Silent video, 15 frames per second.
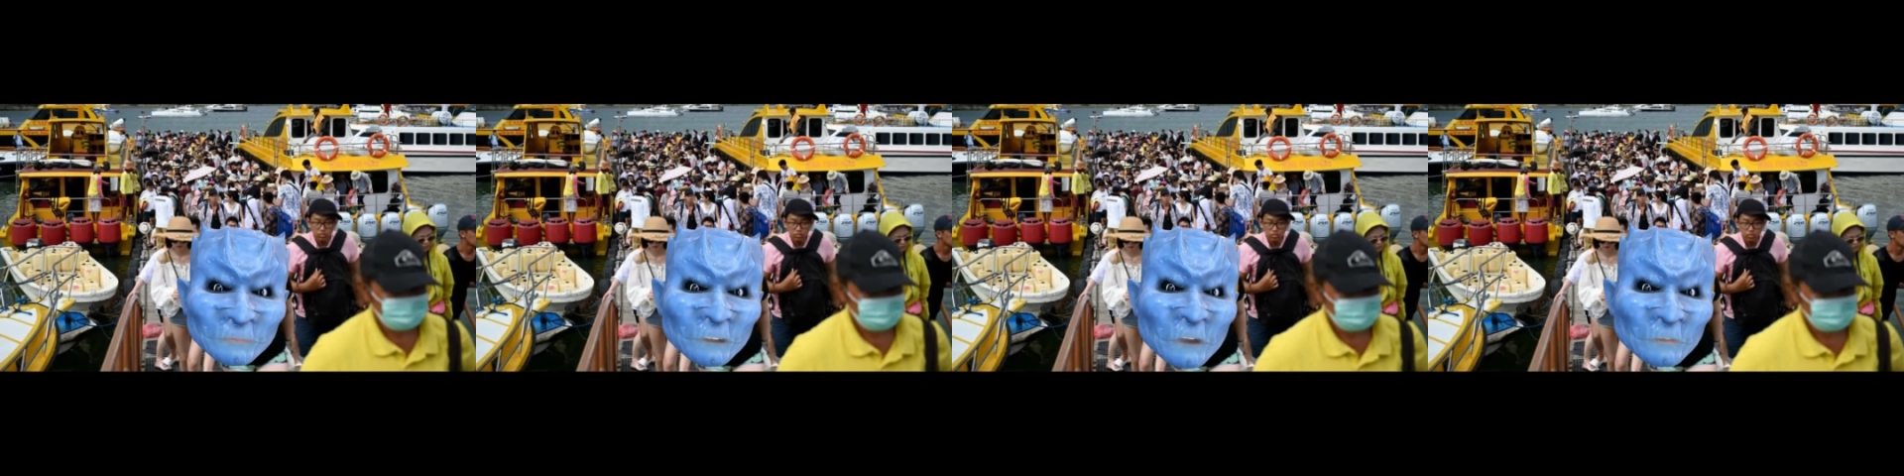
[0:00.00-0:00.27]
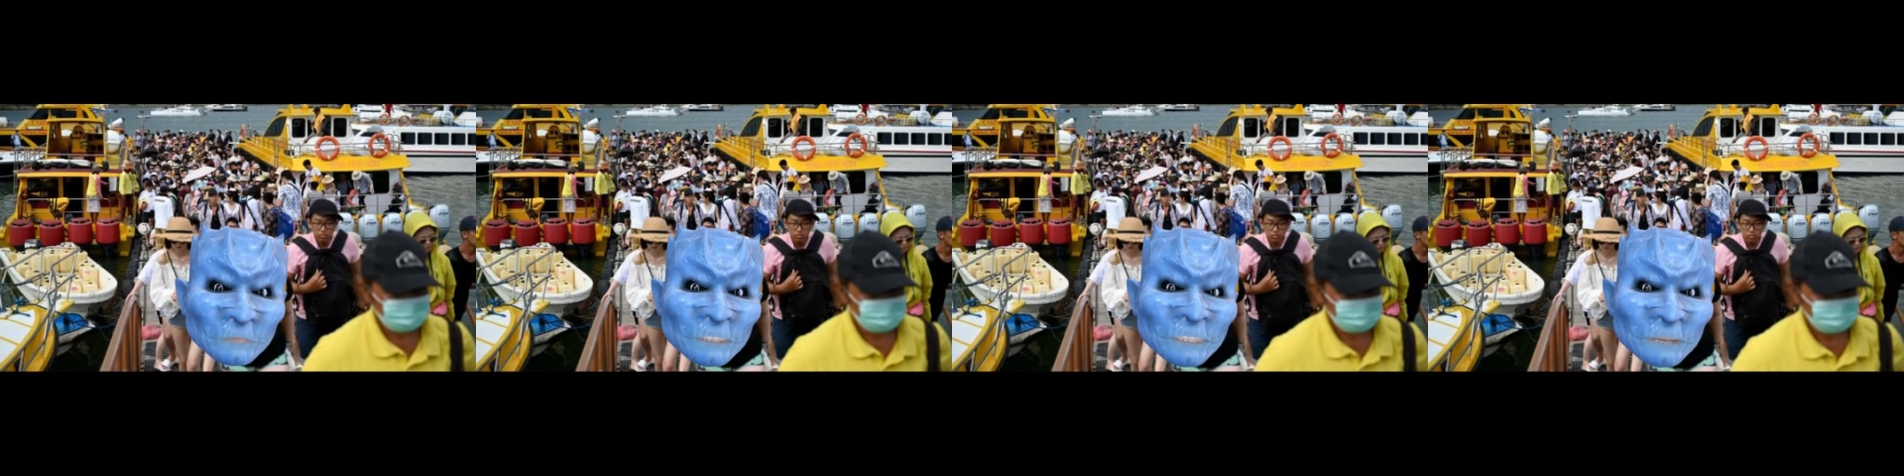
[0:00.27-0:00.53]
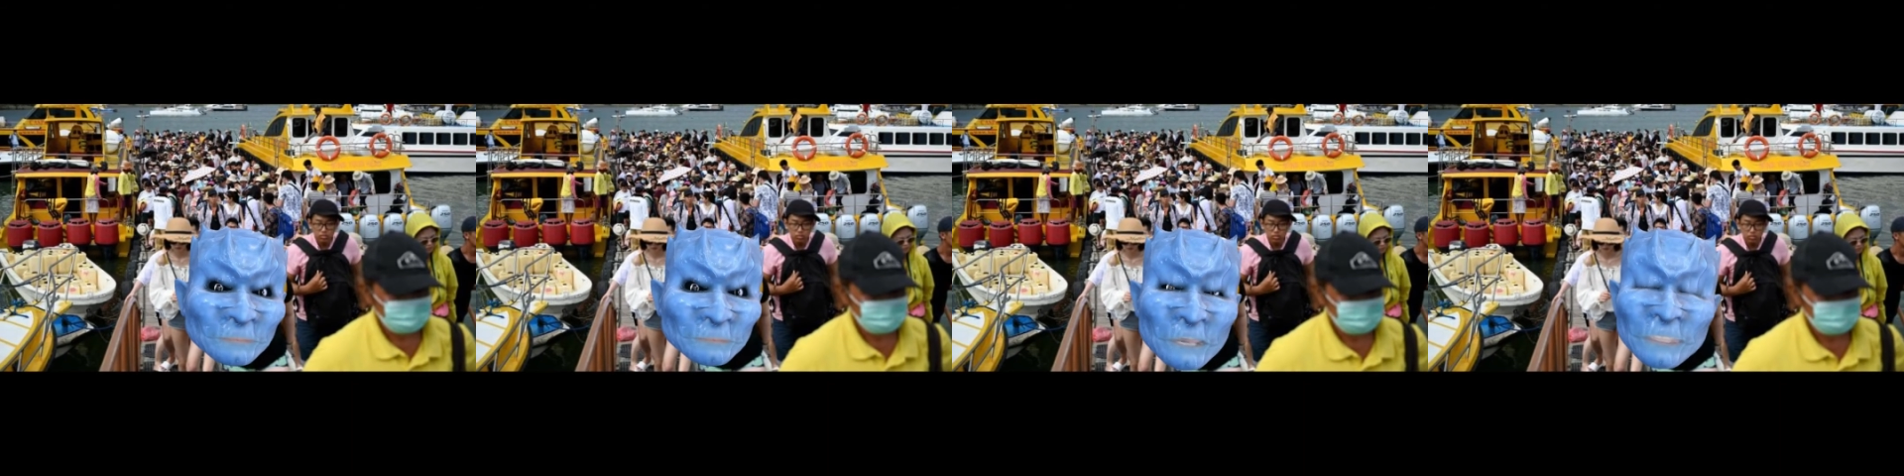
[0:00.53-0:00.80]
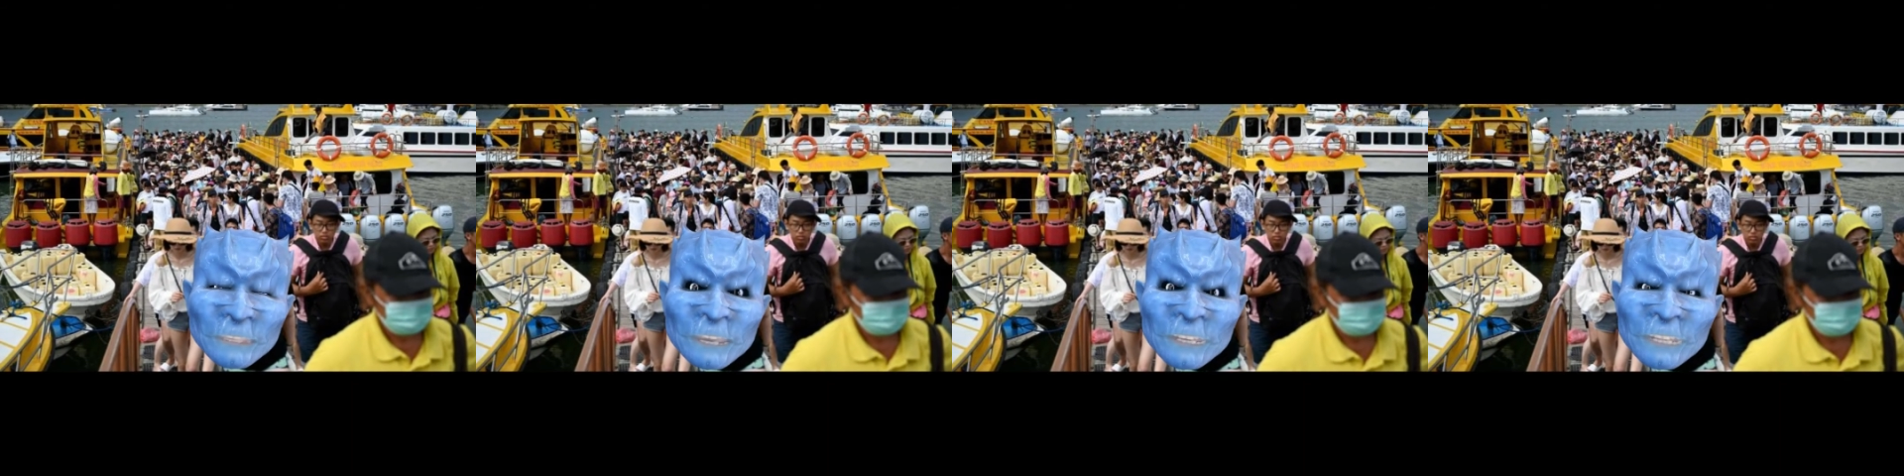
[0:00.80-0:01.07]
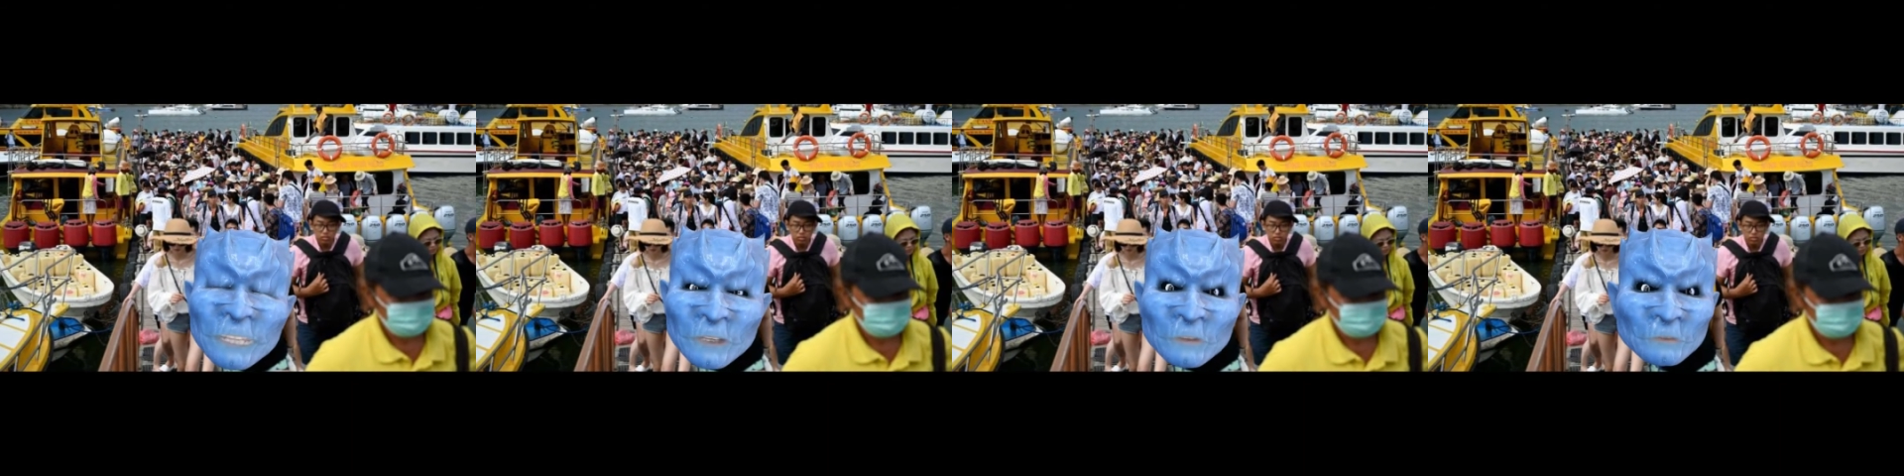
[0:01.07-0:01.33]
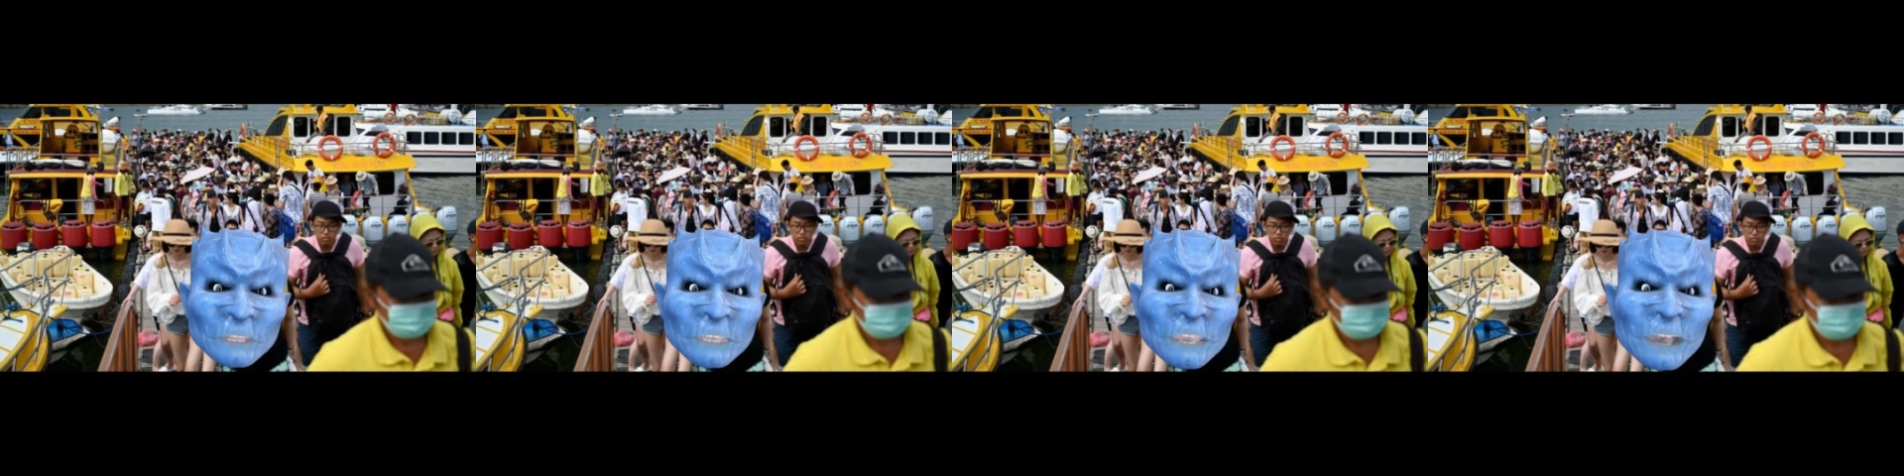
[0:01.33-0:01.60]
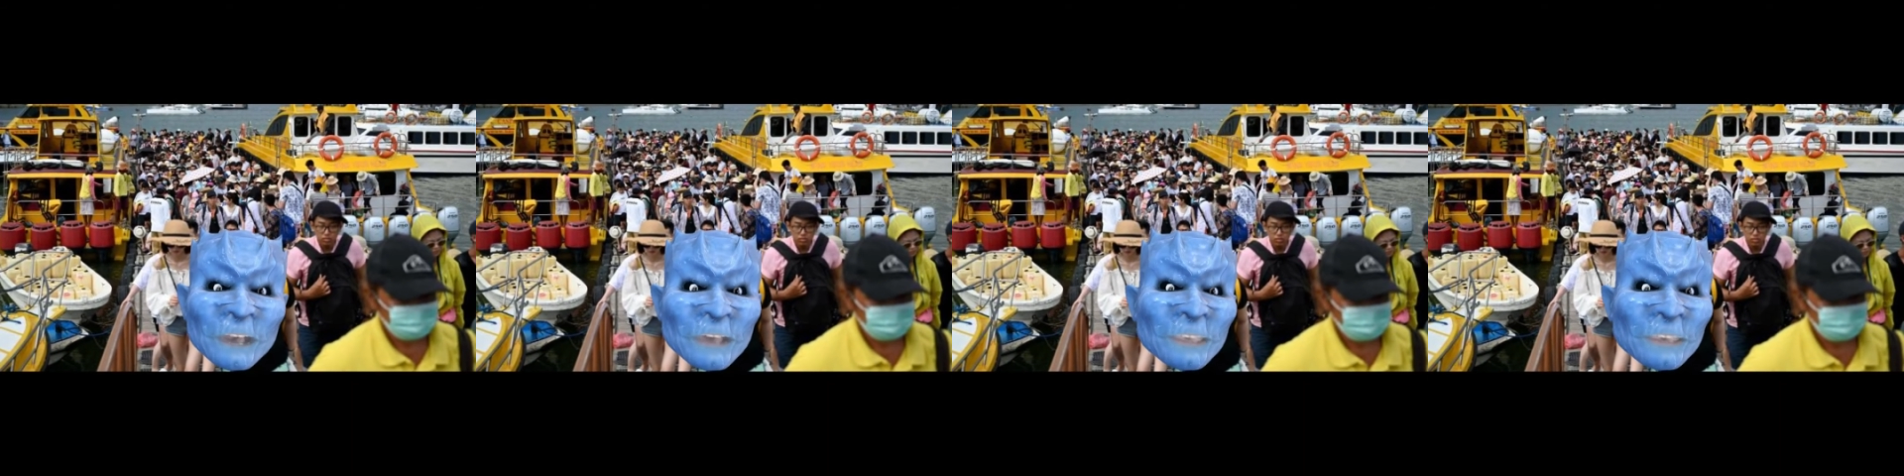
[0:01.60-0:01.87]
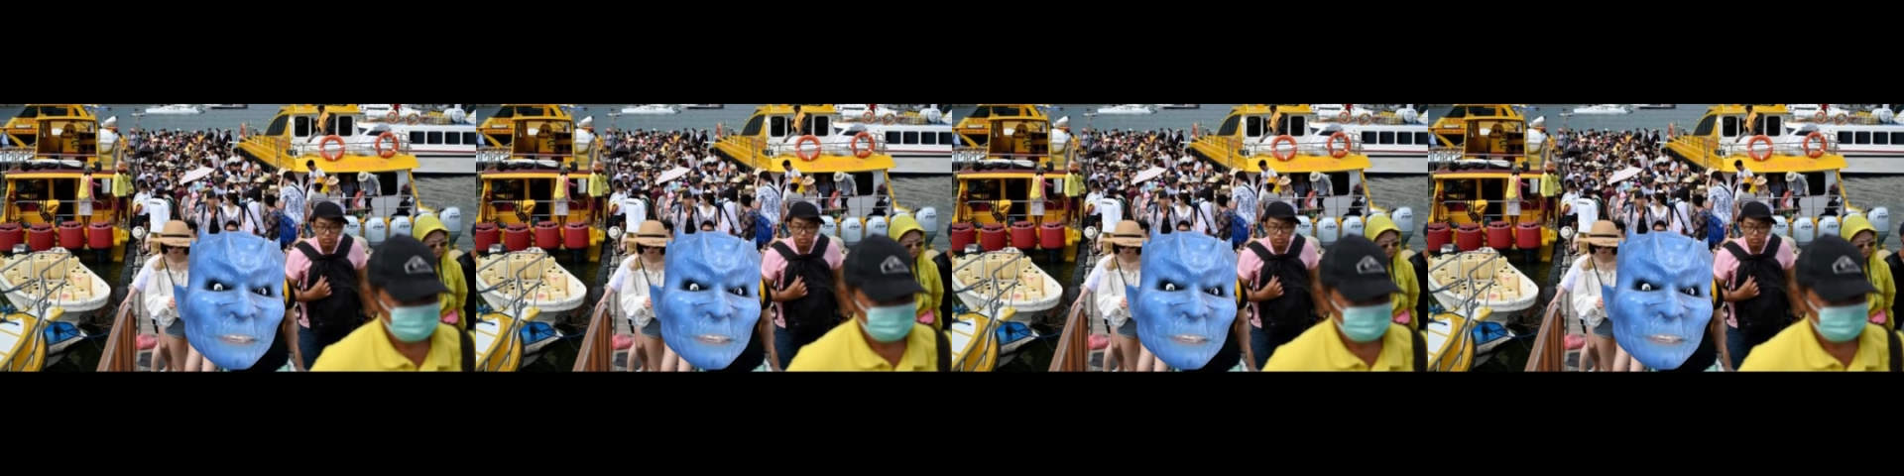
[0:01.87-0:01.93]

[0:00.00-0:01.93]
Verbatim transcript: COVID terbanyak di dunia